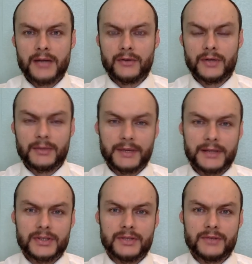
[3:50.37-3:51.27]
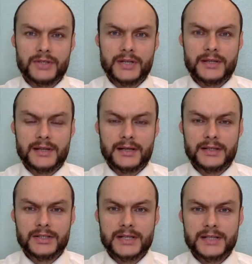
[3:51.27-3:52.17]
Но для подачи движения на
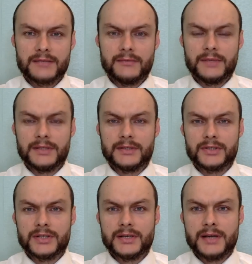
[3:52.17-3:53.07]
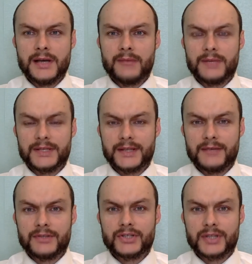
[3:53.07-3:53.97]
гражданство мы должны
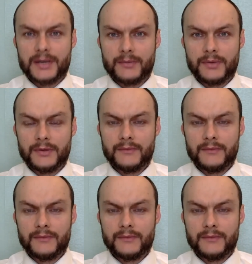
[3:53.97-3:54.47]
поставить штамп.